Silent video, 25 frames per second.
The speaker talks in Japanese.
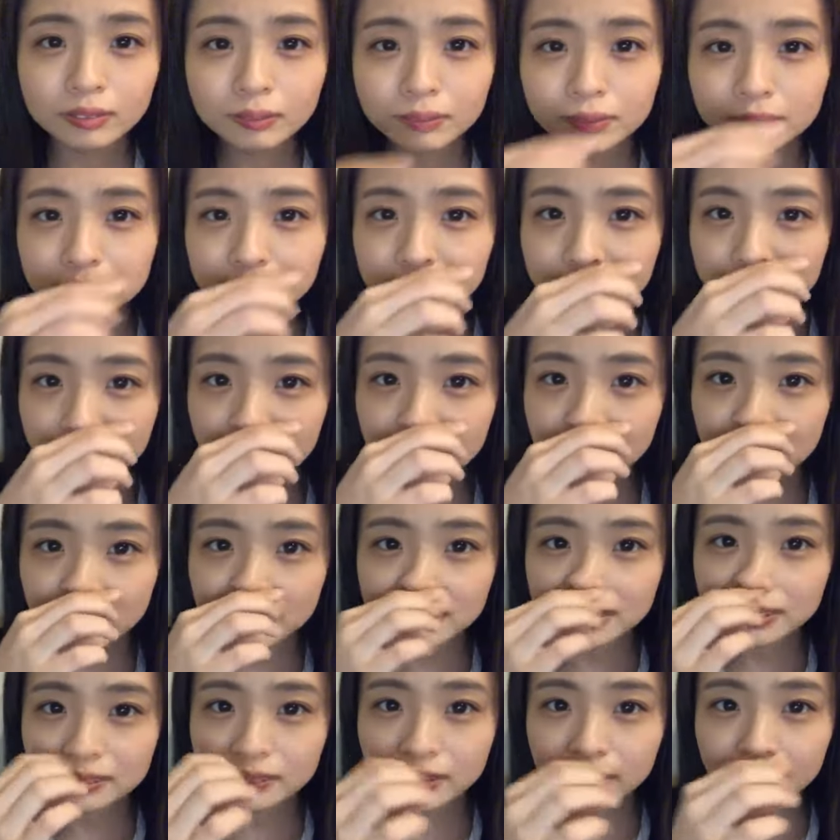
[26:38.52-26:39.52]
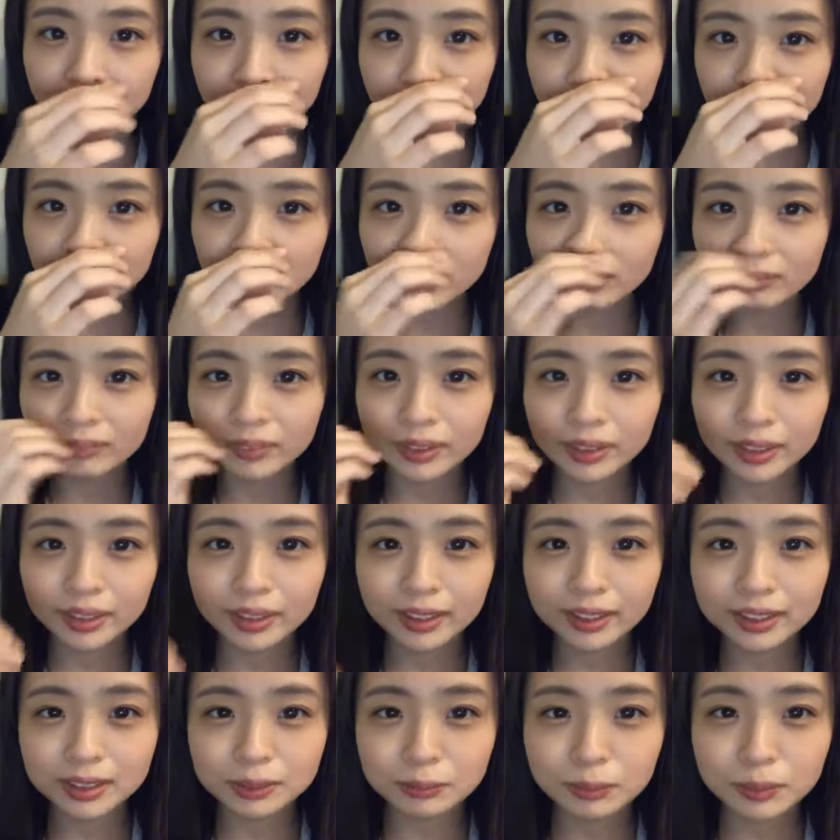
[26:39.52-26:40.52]
福島家族は夜顔のお土産
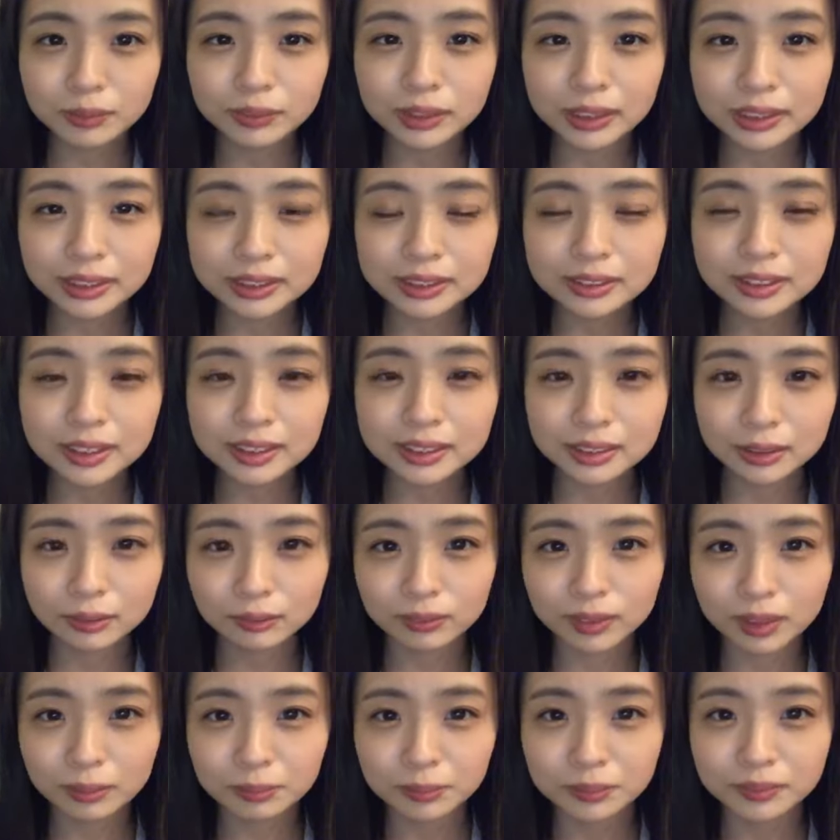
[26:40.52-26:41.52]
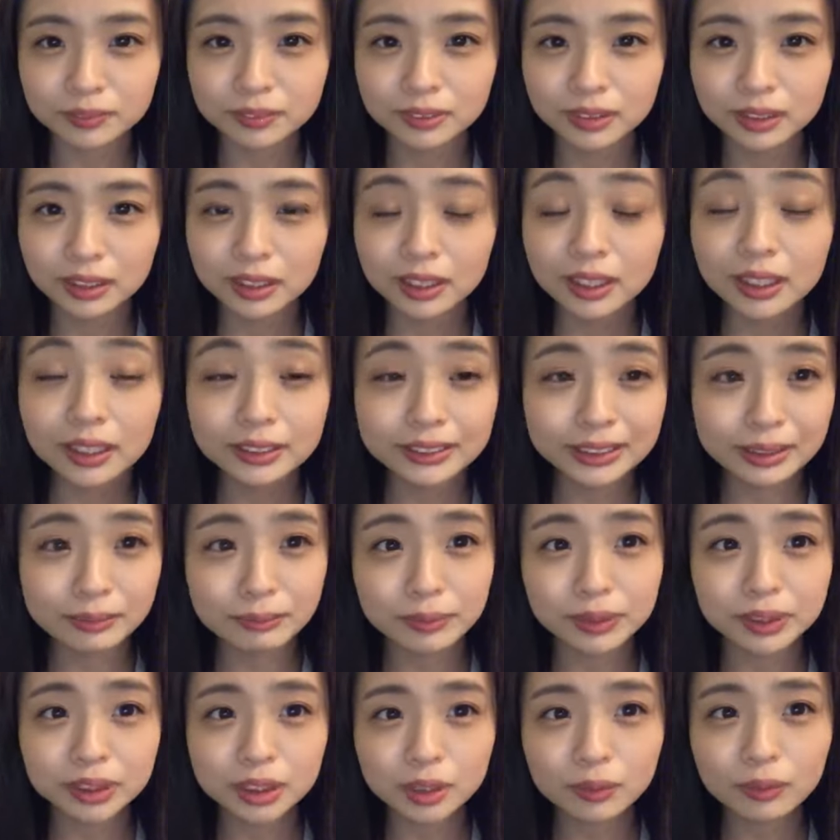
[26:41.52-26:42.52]
が一番嬉しいんですよ多分えじゃあ
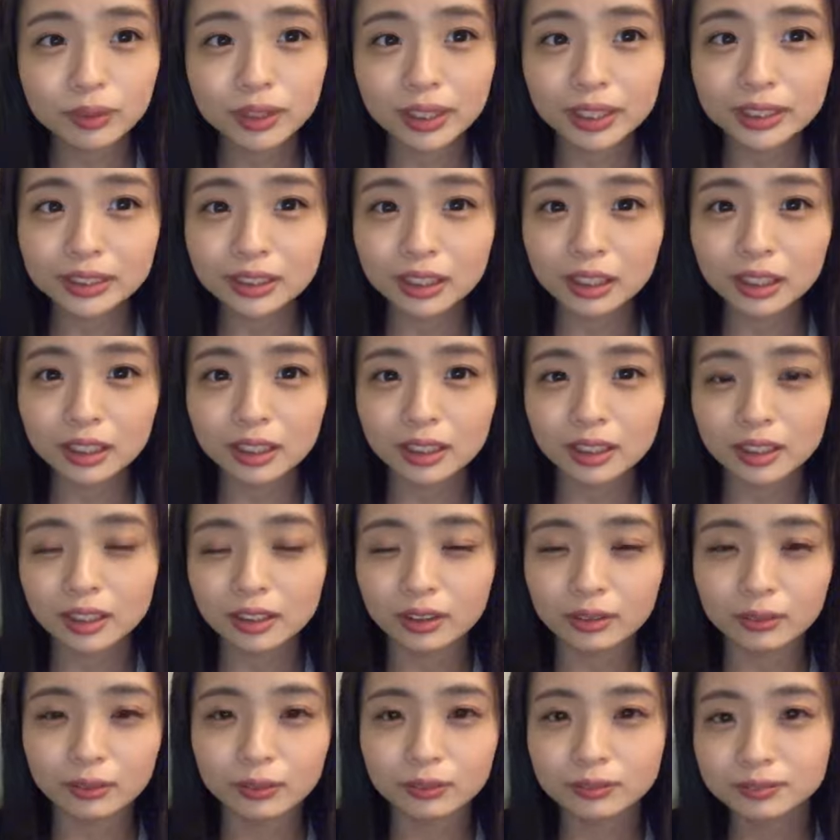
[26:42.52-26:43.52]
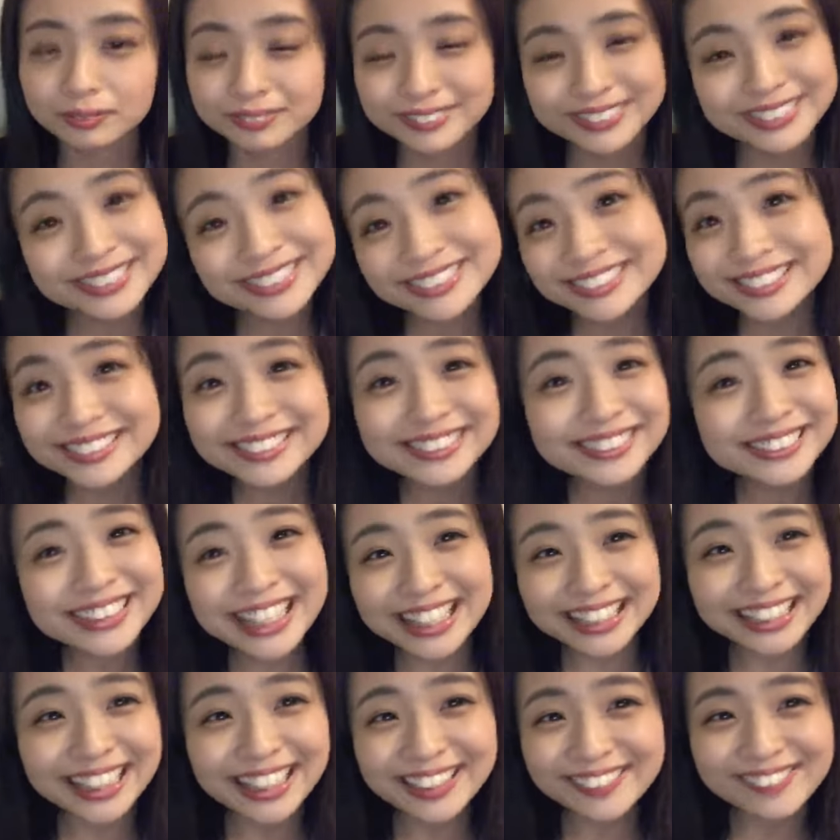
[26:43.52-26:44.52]
めっちゃ笑いながら帰ろう
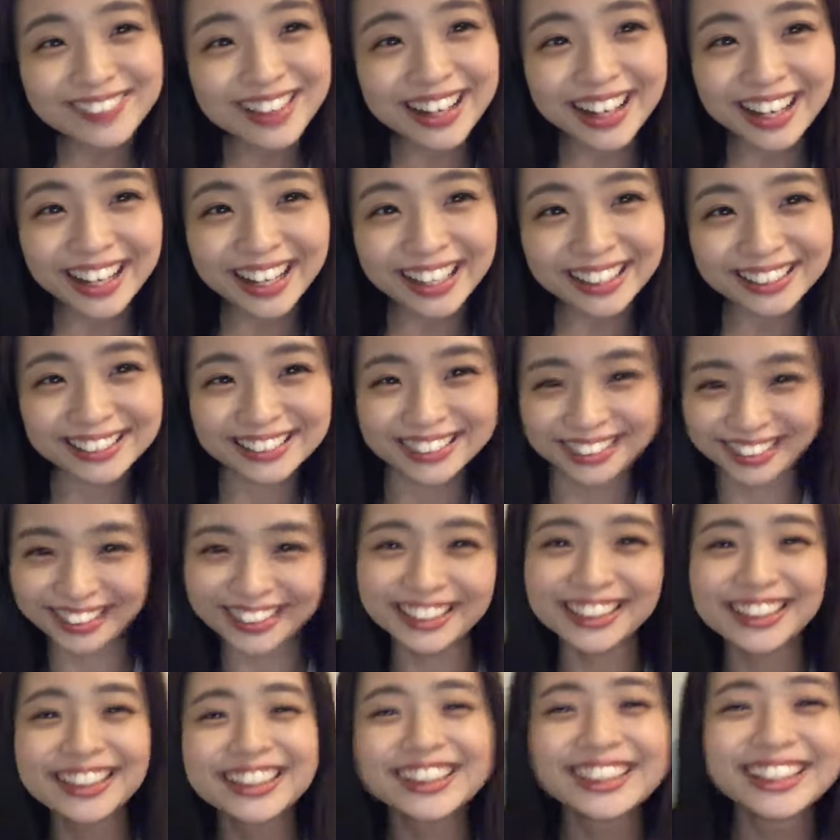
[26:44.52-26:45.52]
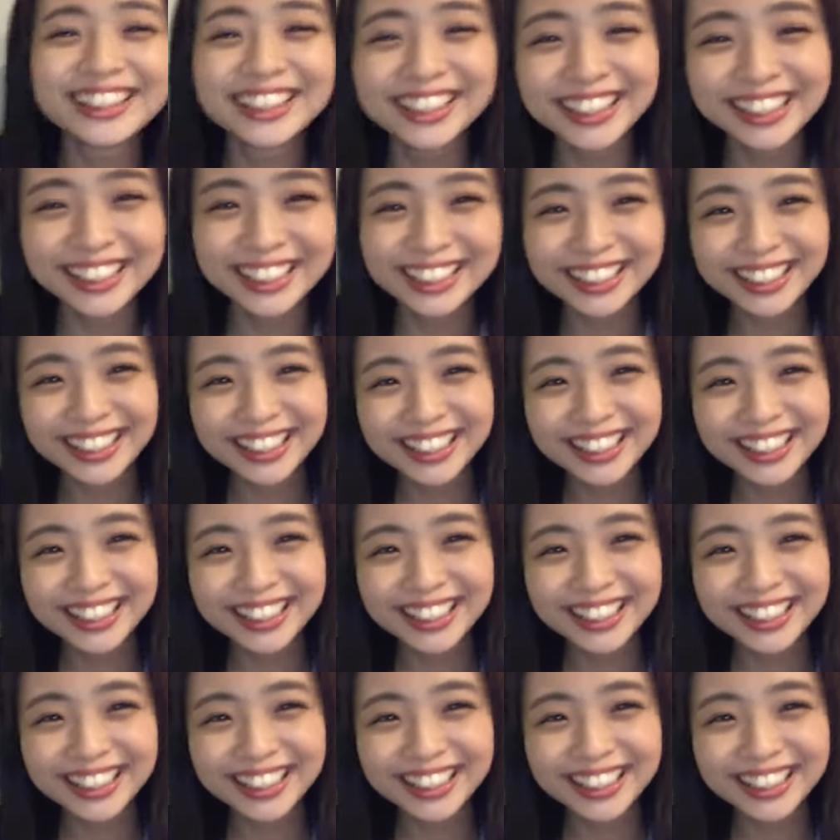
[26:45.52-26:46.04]
ただいまーって